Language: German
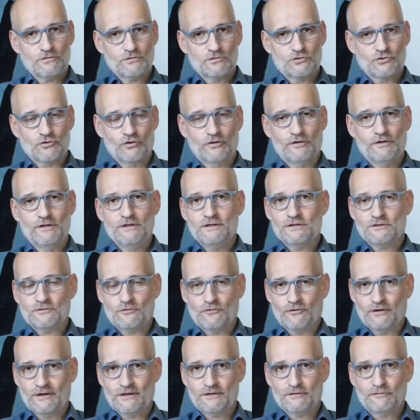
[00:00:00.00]
schon nicht
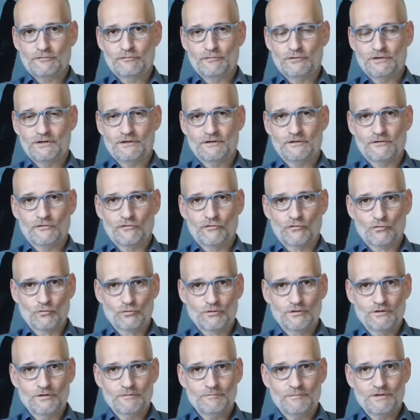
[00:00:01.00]
korrekt für den
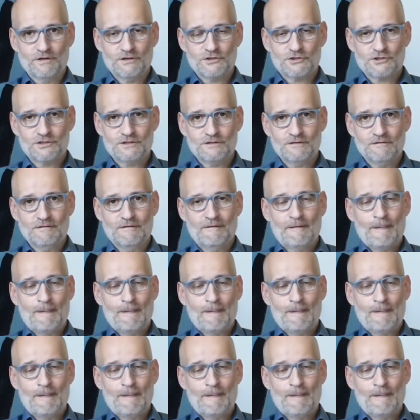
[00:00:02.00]
gesunden Menschen,